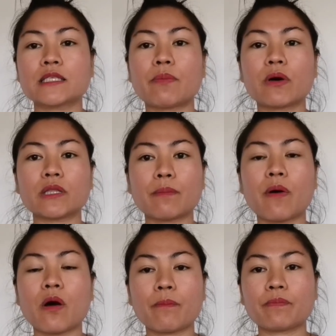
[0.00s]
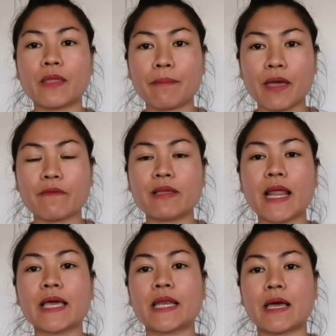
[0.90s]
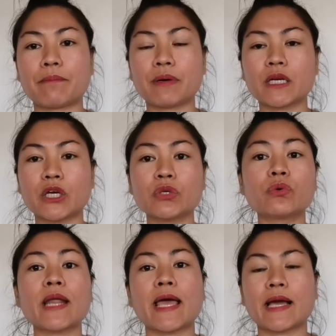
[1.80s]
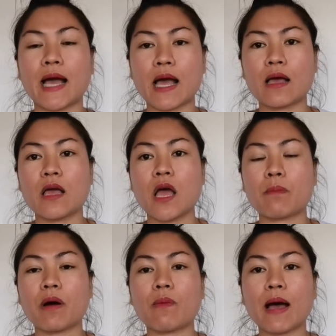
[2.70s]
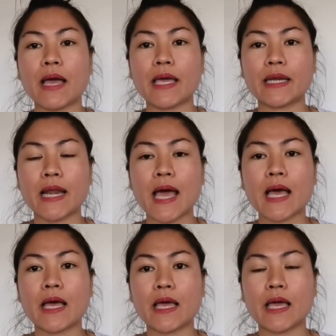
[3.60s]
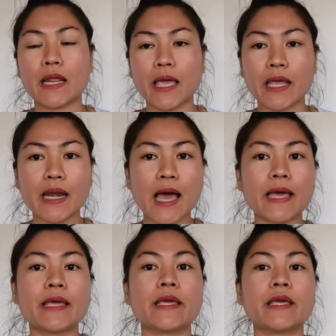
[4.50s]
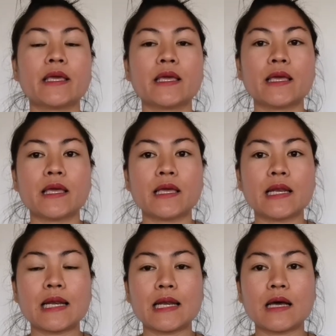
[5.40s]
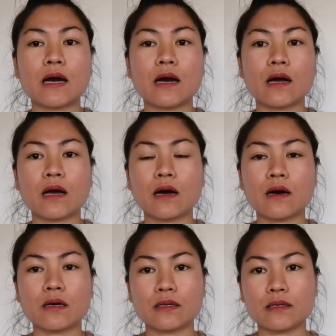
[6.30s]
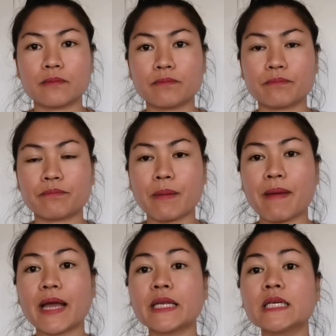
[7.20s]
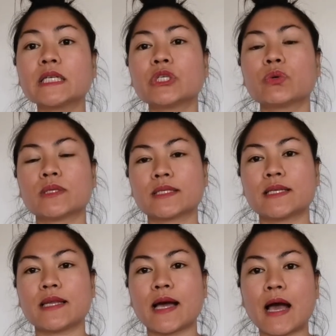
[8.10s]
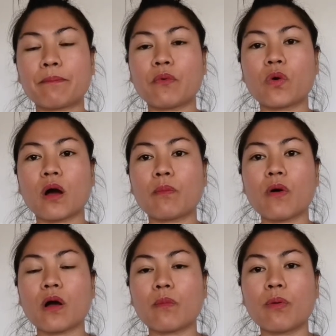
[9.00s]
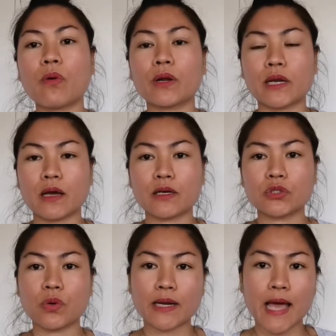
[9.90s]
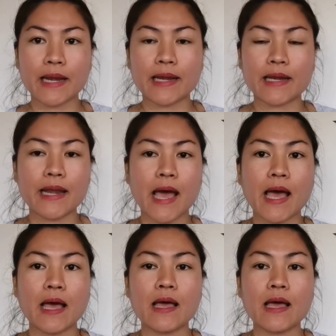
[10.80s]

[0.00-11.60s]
เฉพาะแต่พอแต่แม่วิไลน่ะเพิ่นก็อยู่ได้ค่ะ เพราะว่าเฮ็ดหน้าเฮ็ดหฮเอ่อก็ประมาณหนึ่งยูจะสินะคะปลูกข้าวโพดข้าวโพด แล้วก็ช่วงนานา